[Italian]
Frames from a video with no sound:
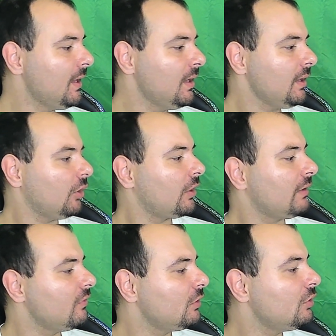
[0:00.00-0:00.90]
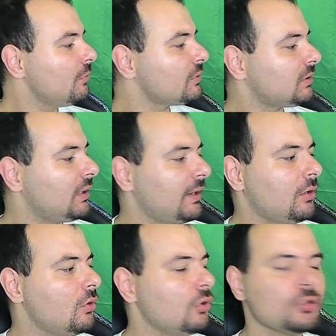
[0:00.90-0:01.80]
Allora, vi voglio mostrare
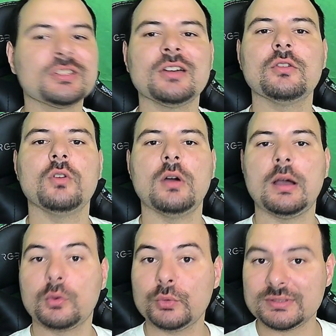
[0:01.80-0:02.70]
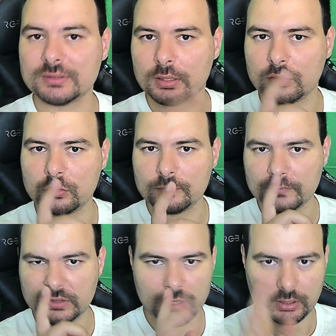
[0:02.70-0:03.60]
cosa ho acquistato
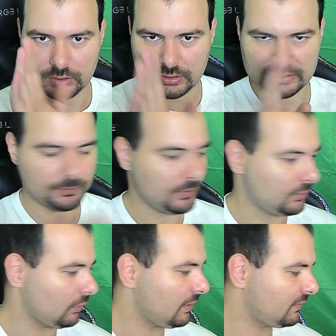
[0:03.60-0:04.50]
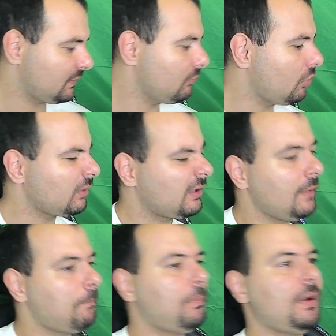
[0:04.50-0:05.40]
ieri. Aspetta un attimo
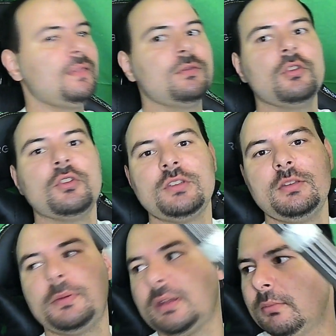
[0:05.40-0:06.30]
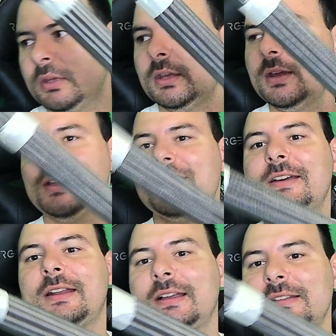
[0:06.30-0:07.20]
che prendo i primi.
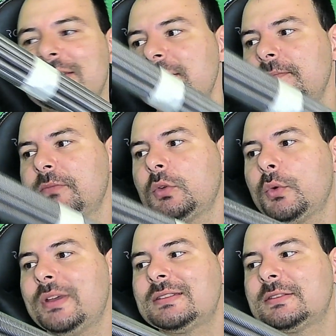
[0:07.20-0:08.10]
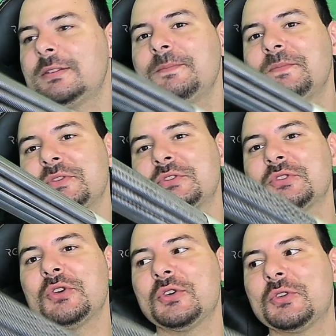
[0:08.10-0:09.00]
Ragazzi, questi
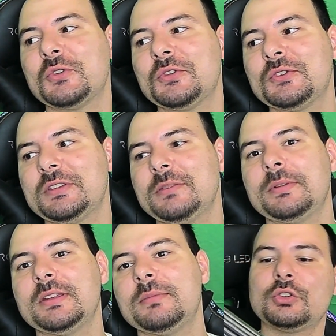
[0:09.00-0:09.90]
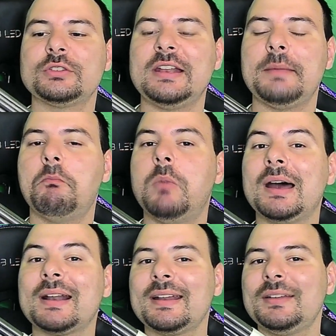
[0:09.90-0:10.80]
sono i primi. Ho delle
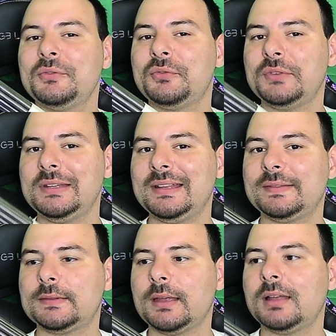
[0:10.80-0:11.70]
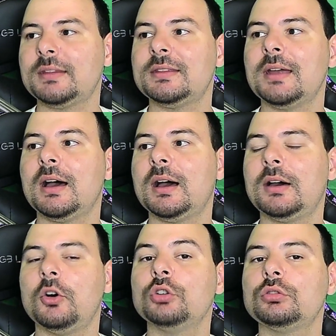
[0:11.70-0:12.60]
barre filettate da
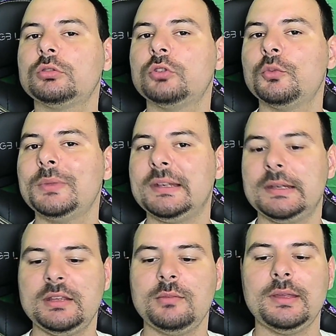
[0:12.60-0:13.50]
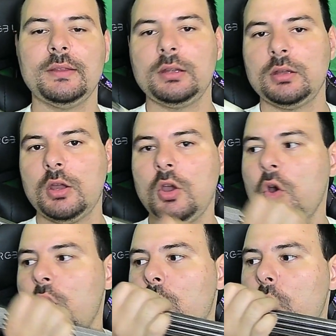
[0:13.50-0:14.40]
8 mm,
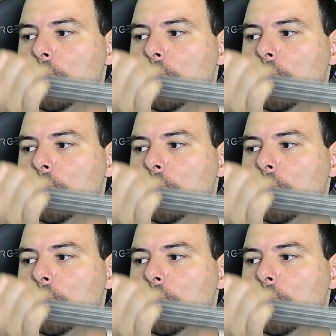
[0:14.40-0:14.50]
un